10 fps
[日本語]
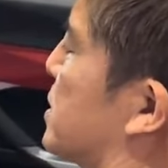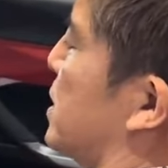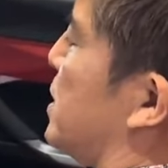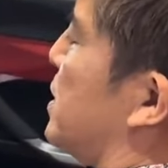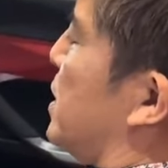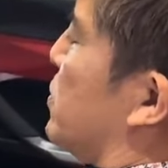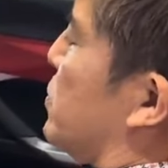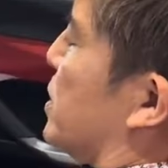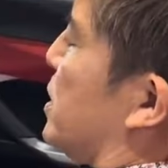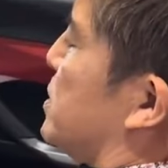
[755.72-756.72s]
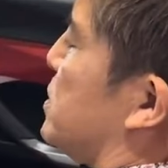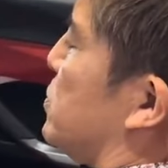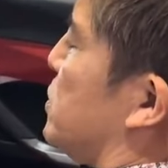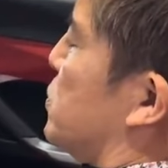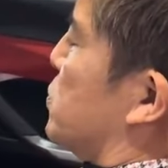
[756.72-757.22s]
疲れないような感じ
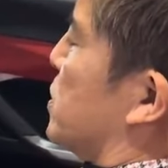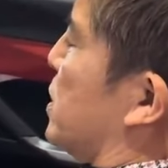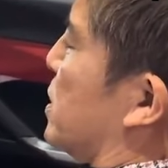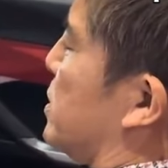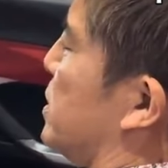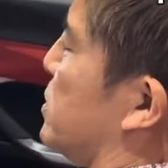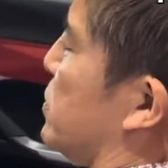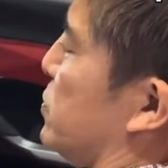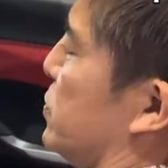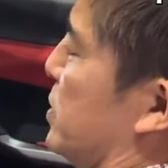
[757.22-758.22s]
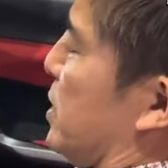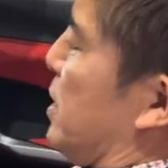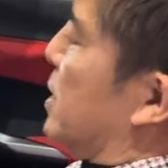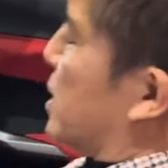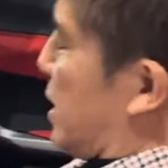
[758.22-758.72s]
の印象じゃないかなっていうふうに
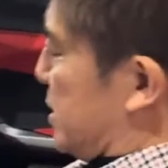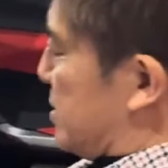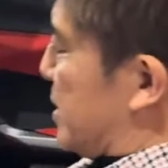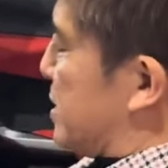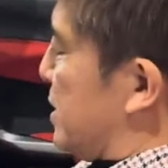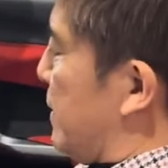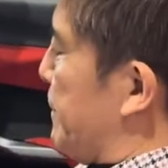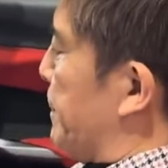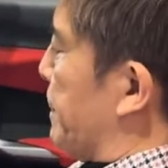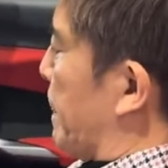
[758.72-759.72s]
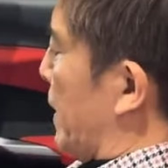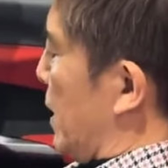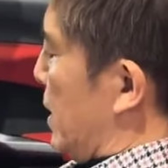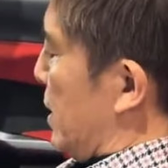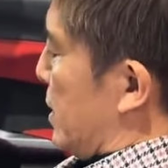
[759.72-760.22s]
感じますね。
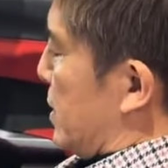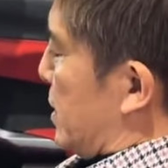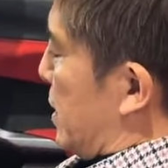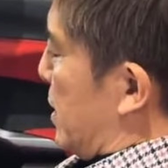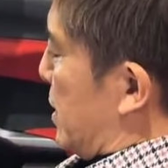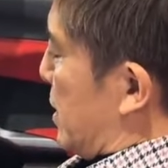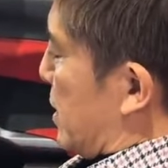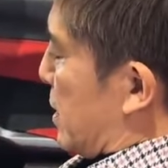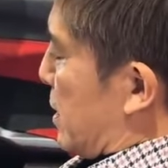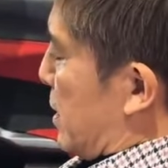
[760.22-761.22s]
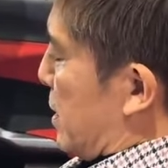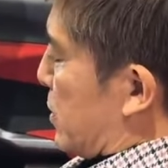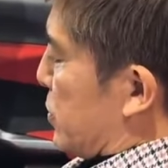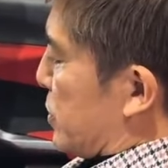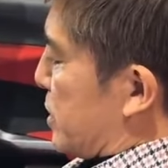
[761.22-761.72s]
で
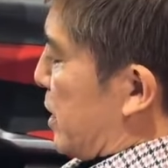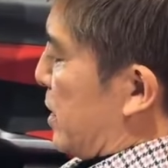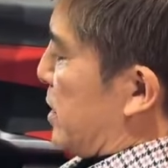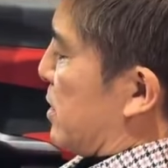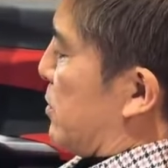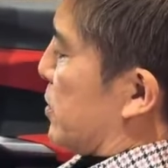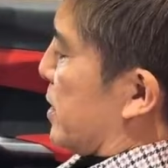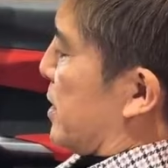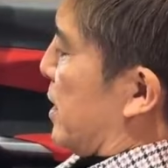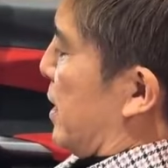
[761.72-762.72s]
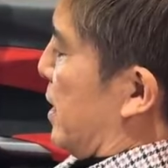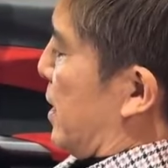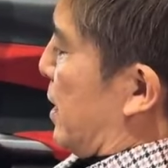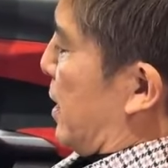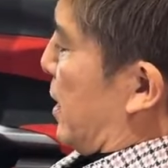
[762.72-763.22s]
このステアリングもですね、
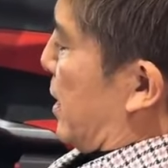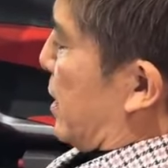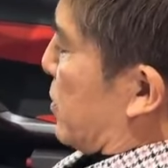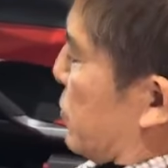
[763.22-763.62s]
えー、